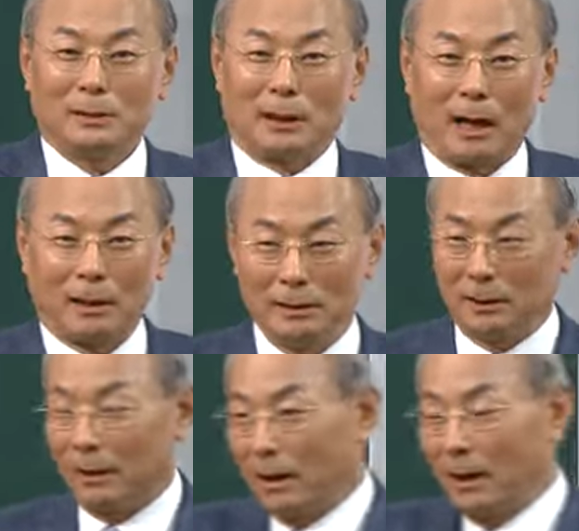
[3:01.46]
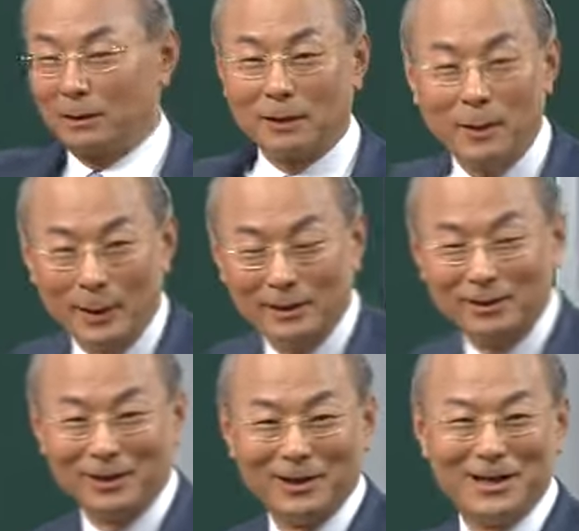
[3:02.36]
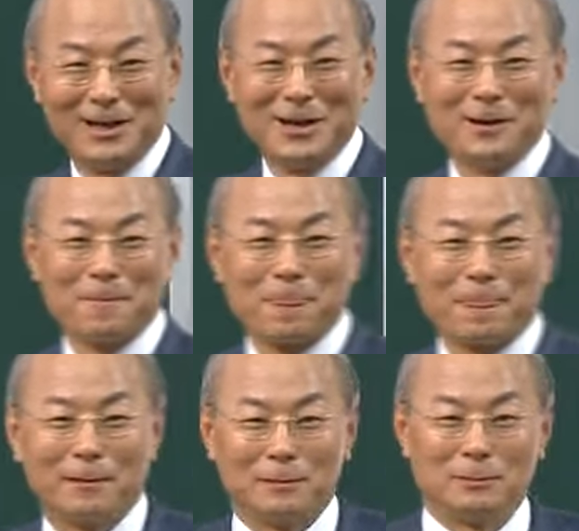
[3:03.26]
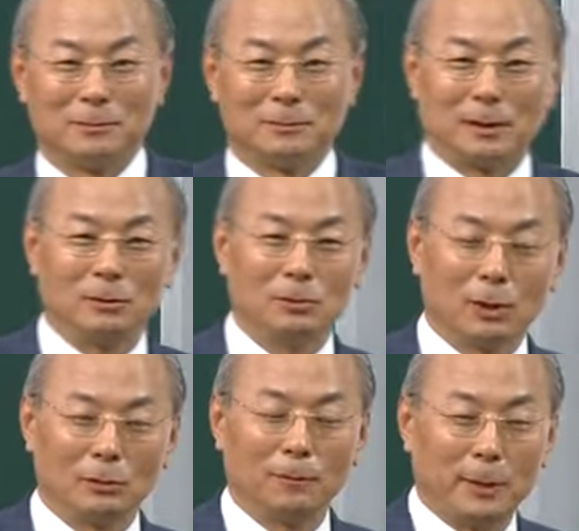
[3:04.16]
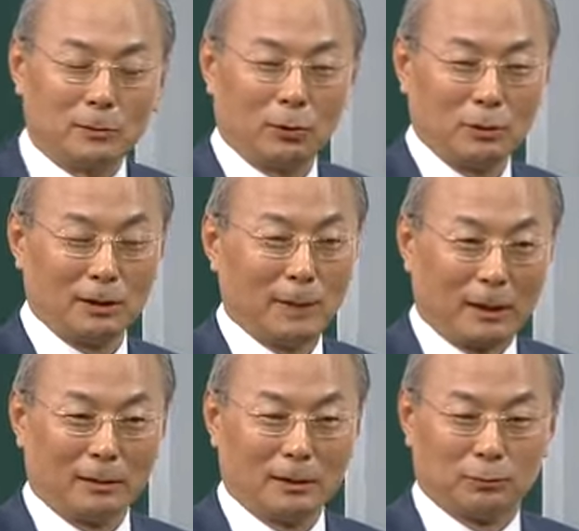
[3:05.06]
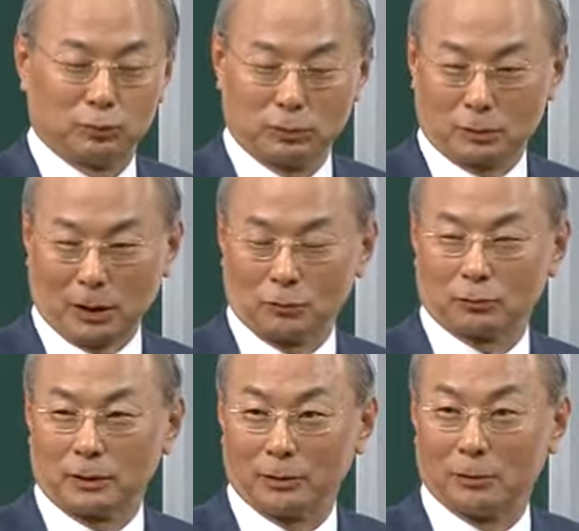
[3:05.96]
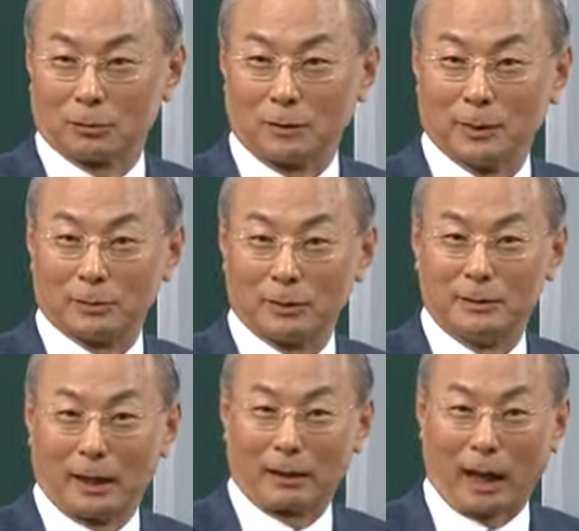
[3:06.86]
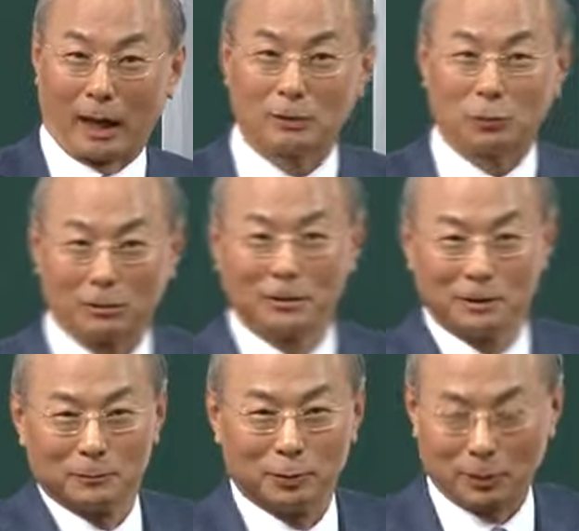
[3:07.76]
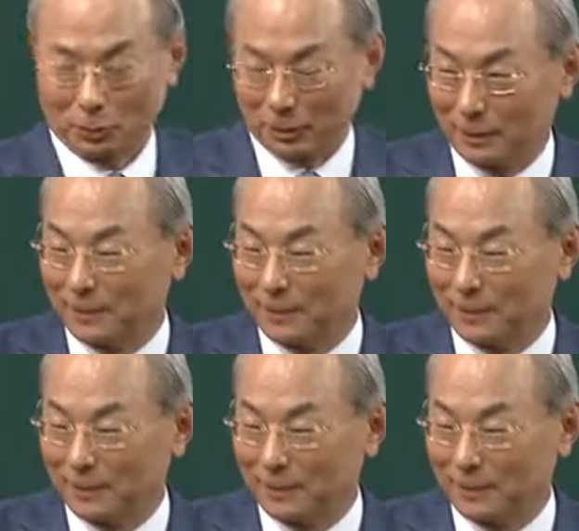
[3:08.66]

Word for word: 이제 가라니까 그러면서 아씨 나 옆에 서 있기만 하는데 뭘 자꾸 그래요 그러면서 이제 계속 버티고